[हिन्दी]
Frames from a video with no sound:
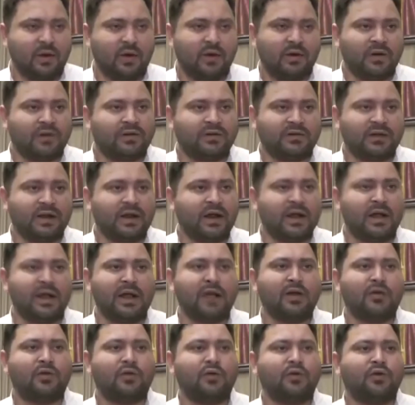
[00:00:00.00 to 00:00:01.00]
और इस तरह
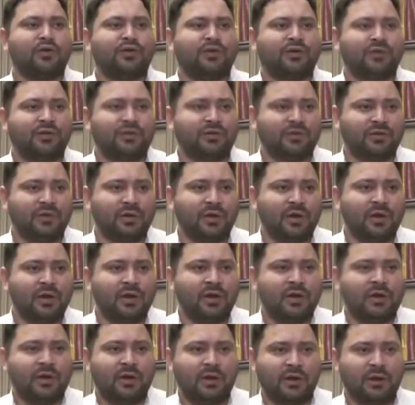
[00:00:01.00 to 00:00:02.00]
का खुश
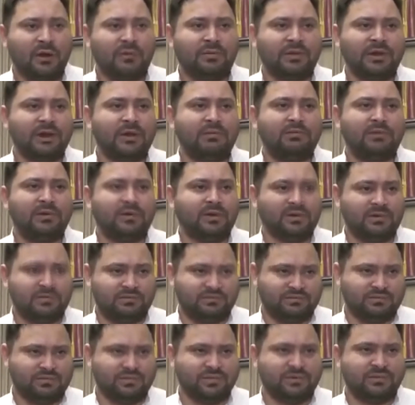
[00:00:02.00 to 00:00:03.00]
आ,
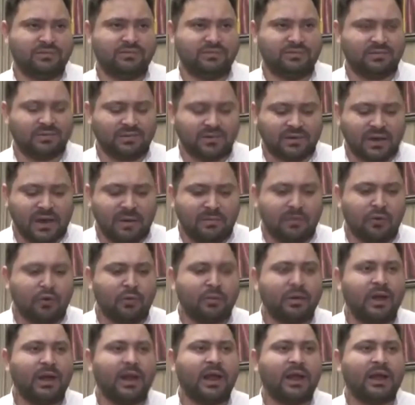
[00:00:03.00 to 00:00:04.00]
मतलब
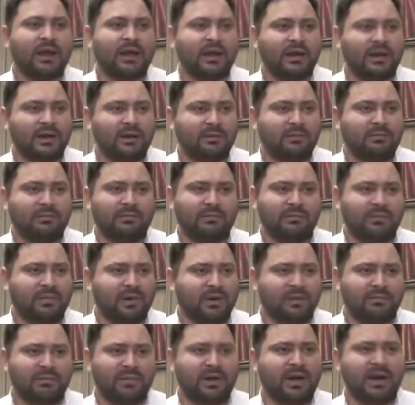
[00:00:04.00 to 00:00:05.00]
खबरों में रहकर
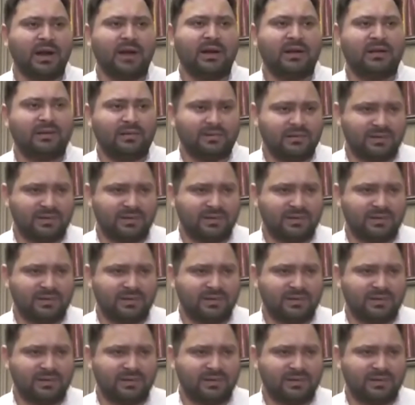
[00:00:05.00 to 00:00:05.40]
में बना